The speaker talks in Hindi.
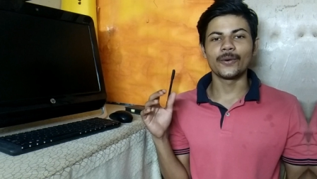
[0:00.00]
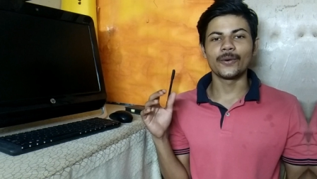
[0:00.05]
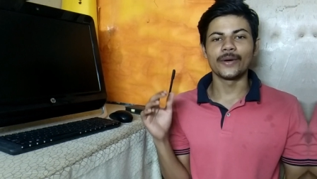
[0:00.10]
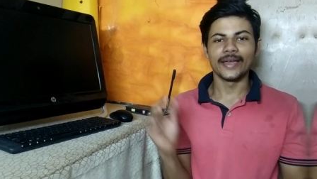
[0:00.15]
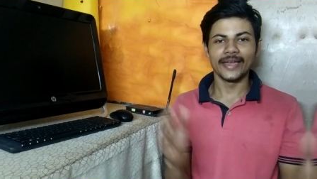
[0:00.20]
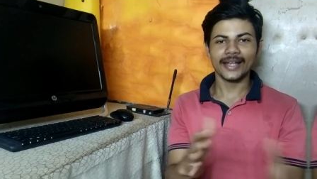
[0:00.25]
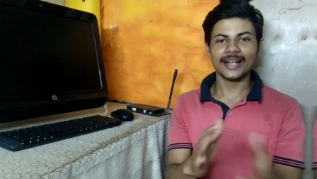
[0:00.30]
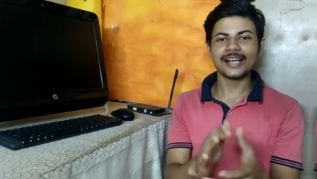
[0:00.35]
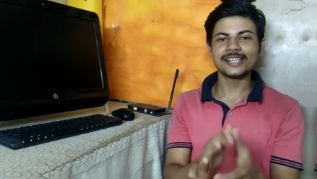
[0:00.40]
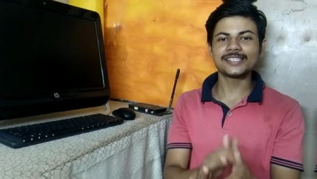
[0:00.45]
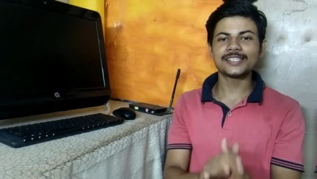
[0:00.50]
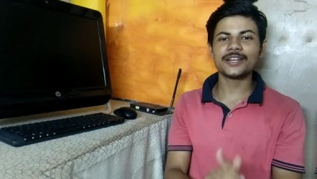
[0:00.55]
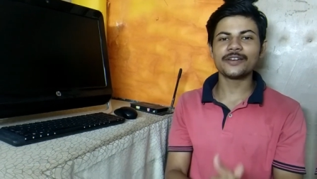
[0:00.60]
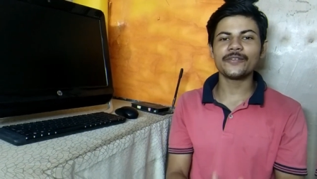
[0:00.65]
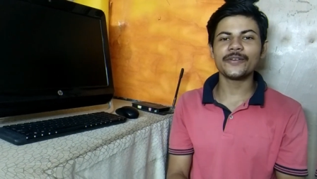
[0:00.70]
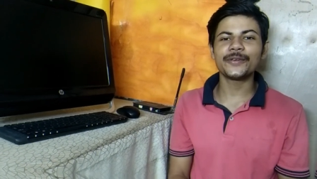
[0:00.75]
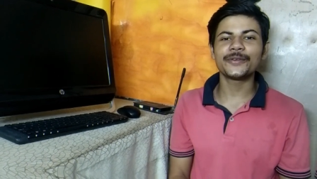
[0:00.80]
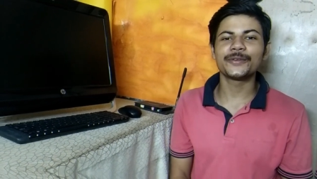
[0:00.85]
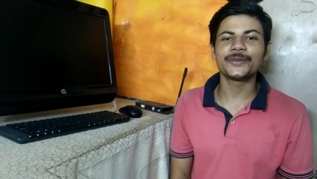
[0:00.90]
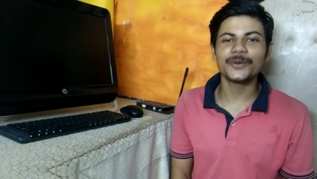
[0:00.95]
हे गाइस
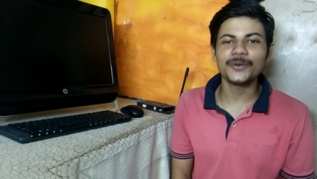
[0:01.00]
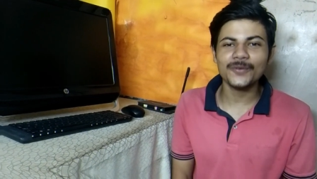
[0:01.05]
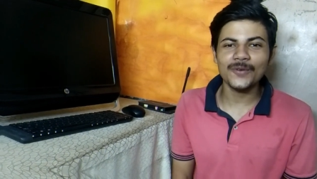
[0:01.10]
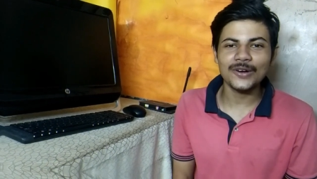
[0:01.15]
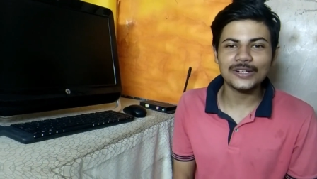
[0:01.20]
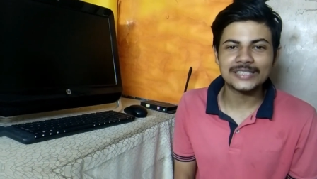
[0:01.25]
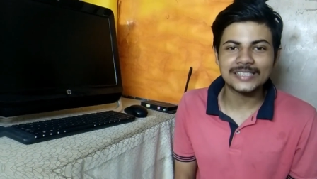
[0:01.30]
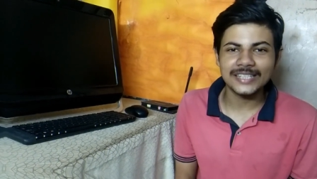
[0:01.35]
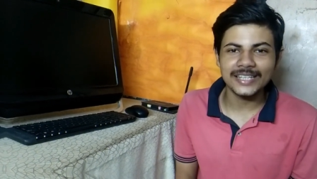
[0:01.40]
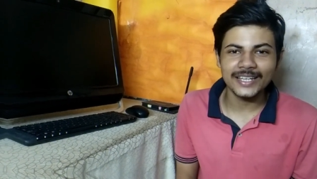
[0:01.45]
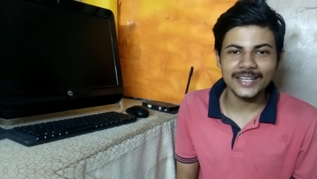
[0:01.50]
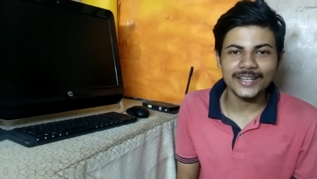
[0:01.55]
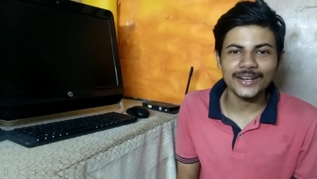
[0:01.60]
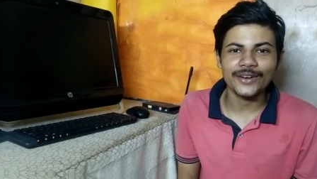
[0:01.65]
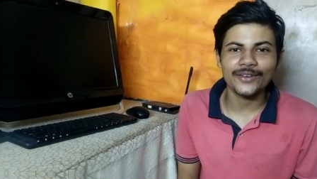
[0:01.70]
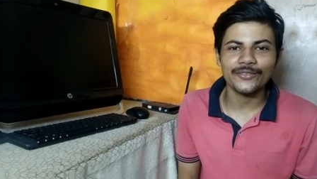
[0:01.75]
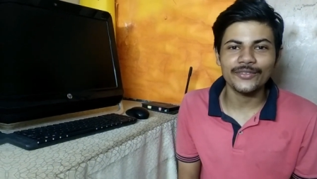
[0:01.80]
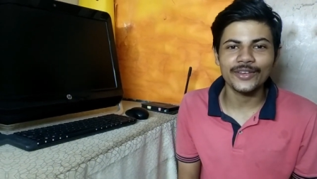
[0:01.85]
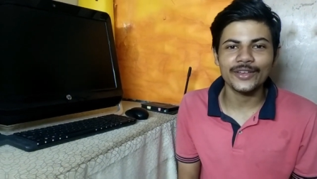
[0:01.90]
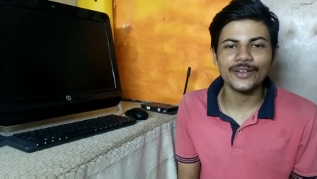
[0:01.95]
रवीन यू वाचिंग
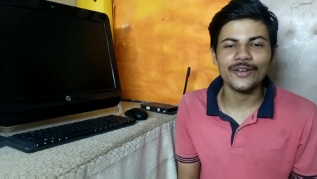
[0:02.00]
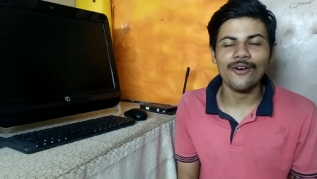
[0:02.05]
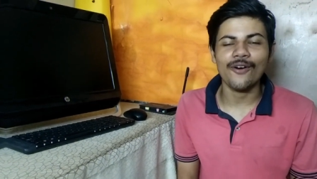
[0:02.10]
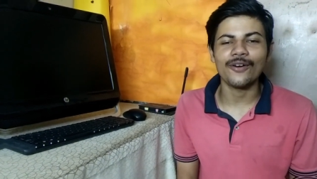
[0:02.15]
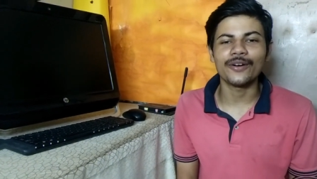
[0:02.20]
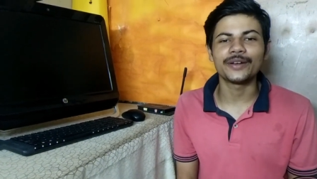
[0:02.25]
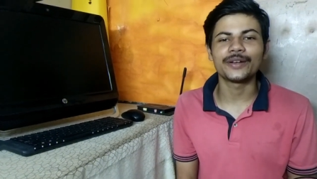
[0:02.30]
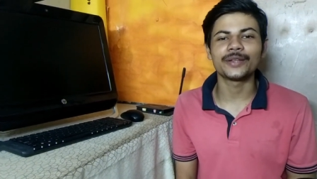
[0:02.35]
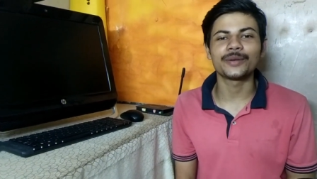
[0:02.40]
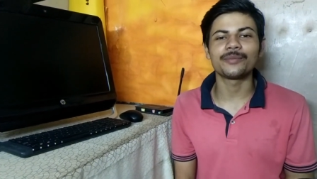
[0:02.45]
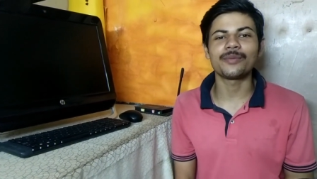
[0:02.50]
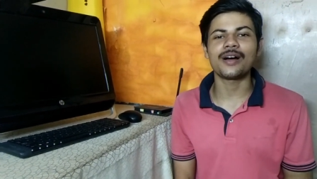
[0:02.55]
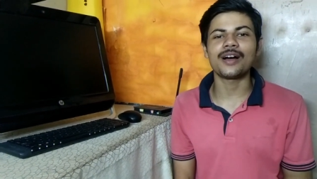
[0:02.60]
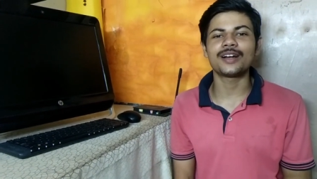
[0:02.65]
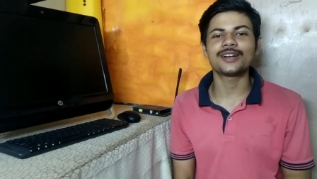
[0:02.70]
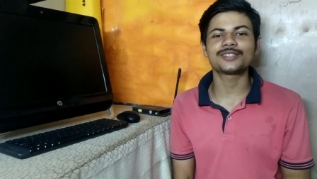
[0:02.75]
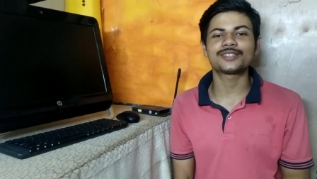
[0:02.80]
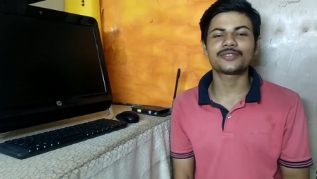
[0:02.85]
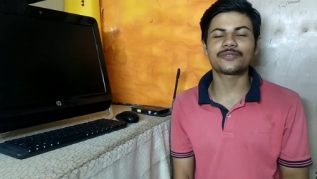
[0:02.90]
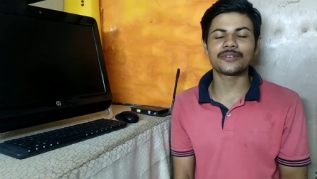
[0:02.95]
रवि ऑन
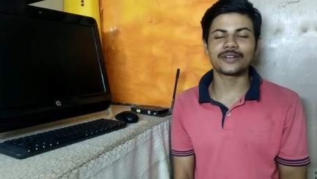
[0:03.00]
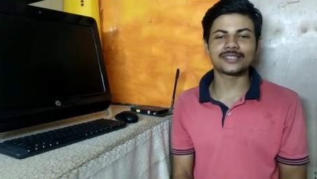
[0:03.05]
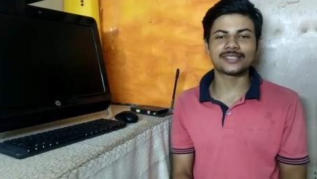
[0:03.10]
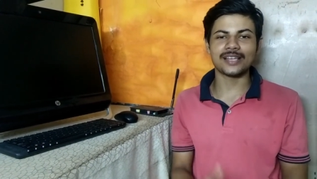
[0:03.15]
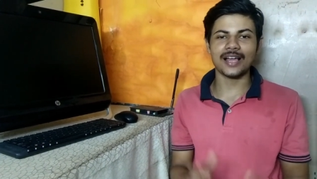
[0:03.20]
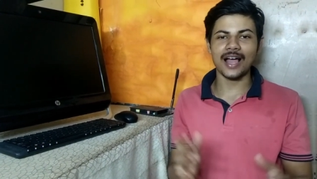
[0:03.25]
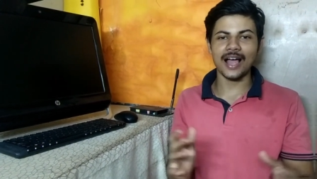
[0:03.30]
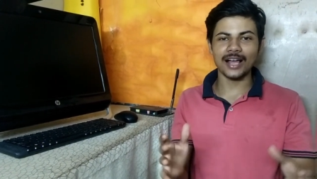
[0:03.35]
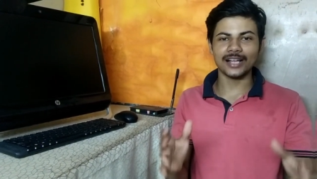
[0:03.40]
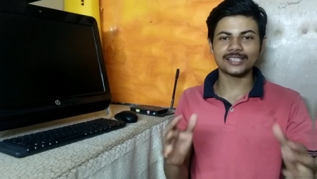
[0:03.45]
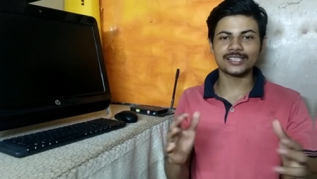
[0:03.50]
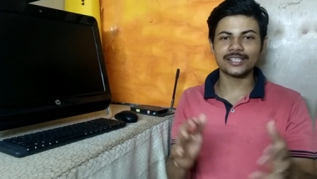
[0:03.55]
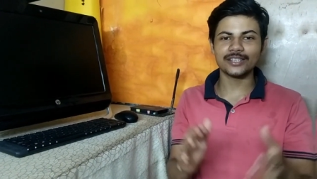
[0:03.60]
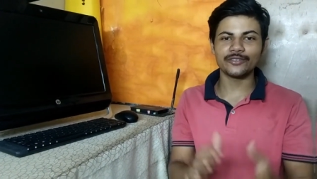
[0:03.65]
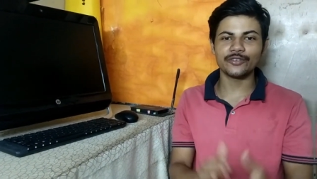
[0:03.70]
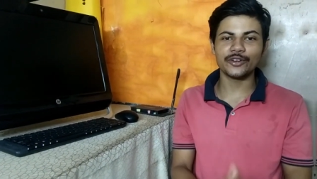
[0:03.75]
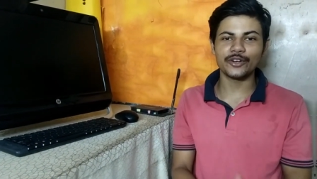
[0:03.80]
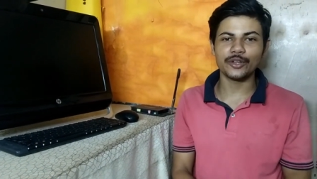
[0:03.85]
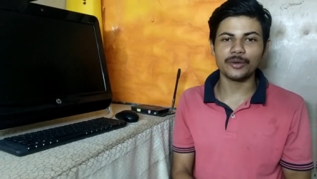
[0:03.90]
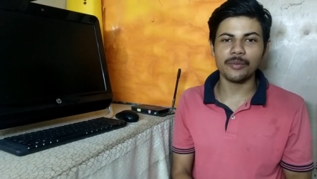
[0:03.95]
डिमांड फ्रेंड्स आज की
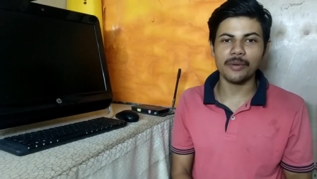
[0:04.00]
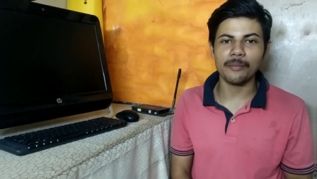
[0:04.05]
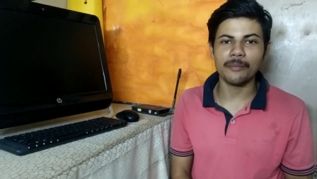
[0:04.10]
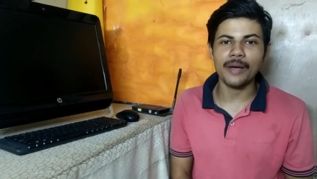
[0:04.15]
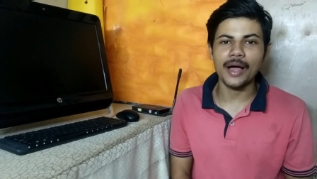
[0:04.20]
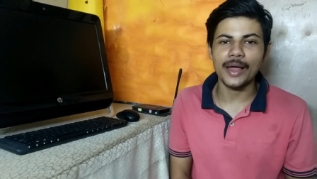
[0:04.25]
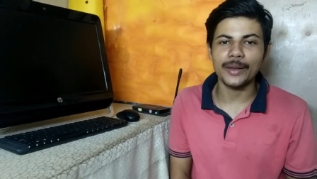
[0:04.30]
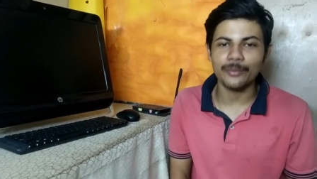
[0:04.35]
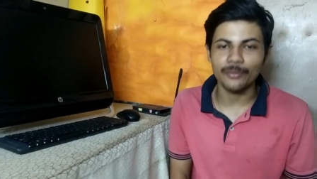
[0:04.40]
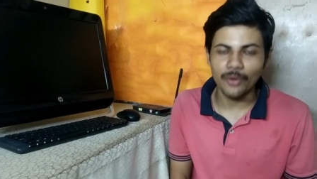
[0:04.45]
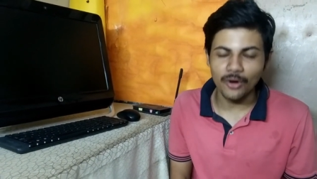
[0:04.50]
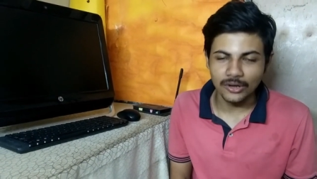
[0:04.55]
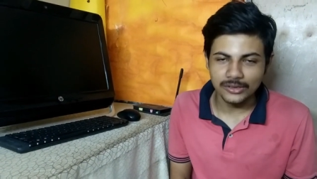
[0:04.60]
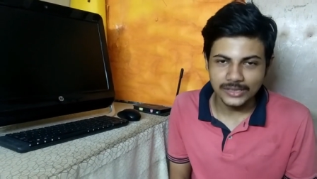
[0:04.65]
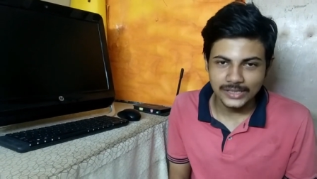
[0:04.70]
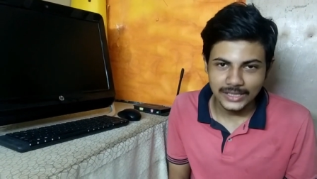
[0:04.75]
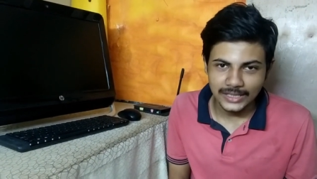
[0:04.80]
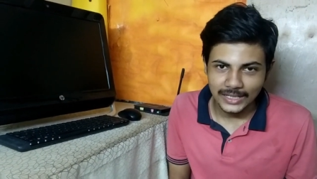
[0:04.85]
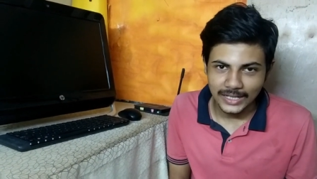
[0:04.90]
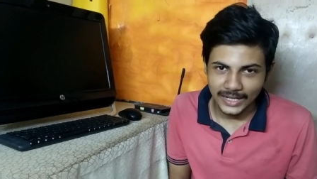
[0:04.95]
वीडियो में हम
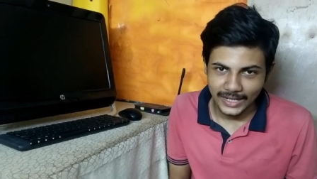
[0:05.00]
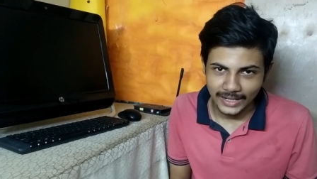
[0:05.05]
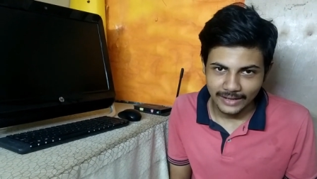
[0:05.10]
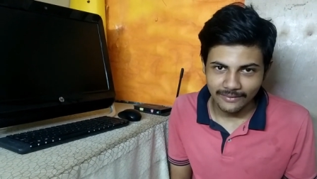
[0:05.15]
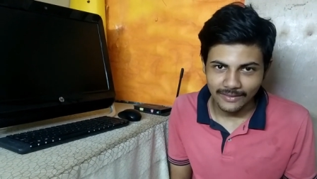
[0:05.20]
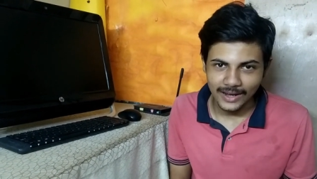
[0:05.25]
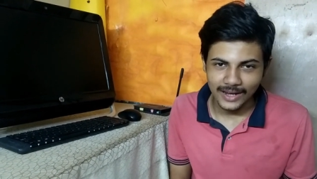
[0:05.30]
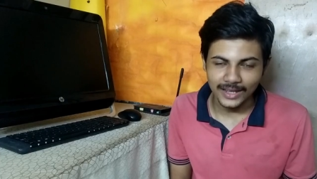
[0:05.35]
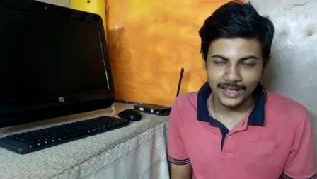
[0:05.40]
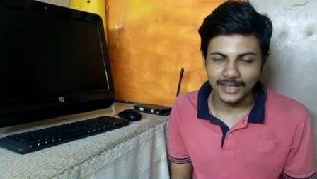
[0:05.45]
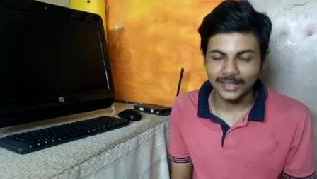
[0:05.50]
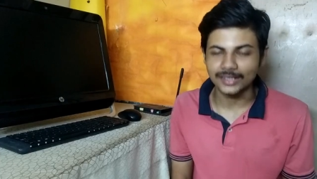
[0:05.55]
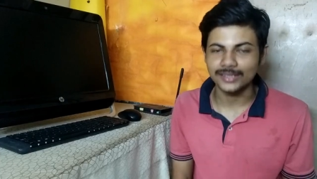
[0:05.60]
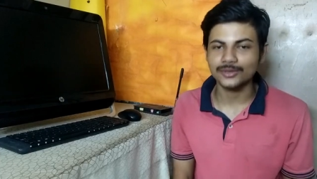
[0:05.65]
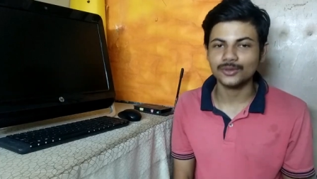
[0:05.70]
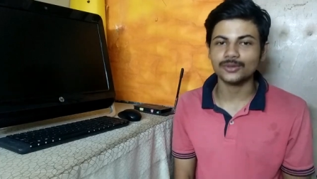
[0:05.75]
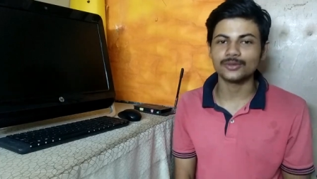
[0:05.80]
अनबॉक्सिंग करने वाले हैं तो